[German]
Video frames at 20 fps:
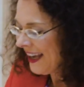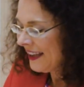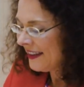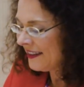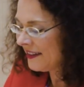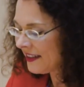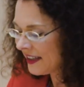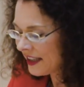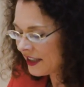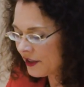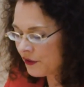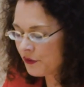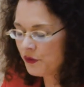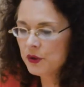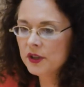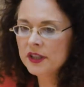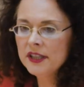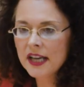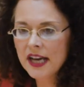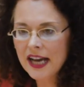sich für
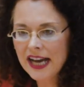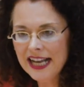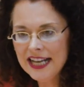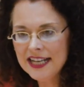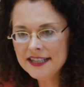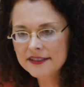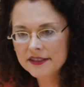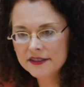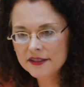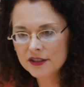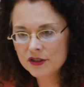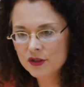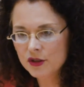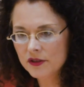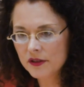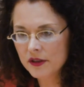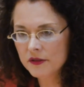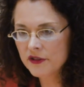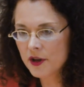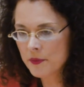den Erhalt
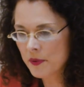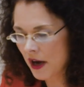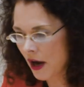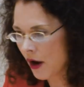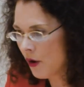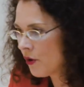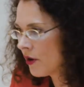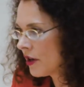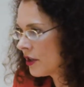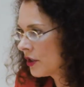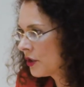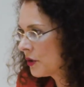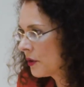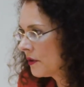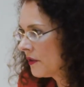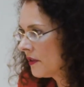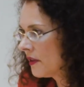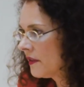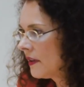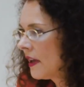des
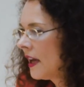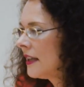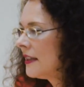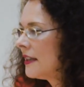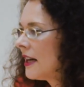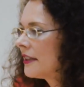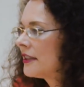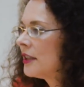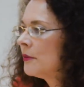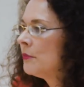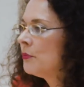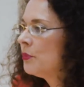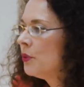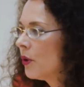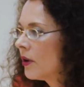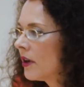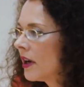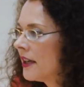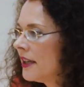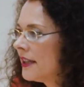Verbraucherschutzes nach dem
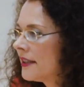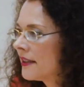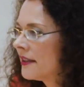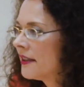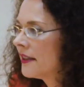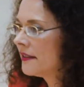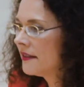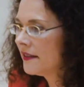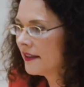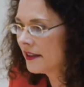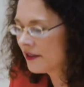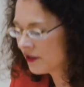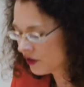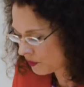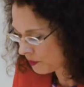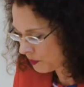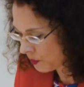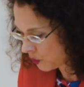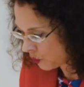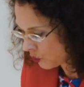bürgerlichen
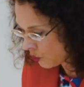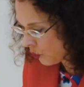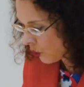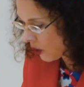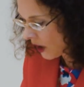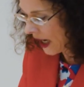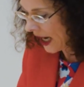Gesetzbuch